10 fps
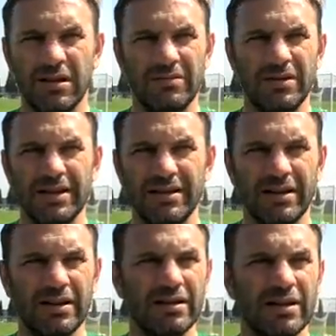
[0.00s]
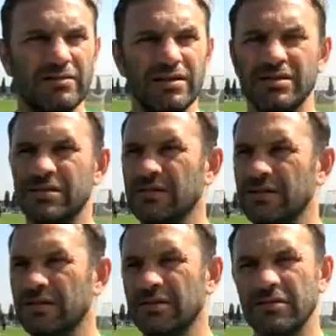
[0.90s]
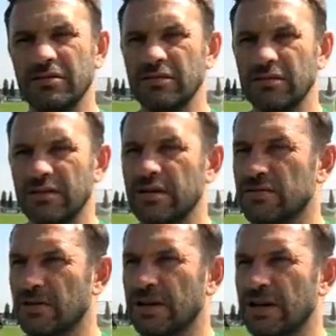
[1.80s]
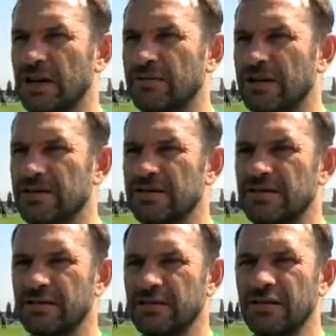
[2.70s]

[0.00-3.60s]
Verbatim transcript: Bileğinde ağrılar var. E, ondan sonra karar vereceğiz.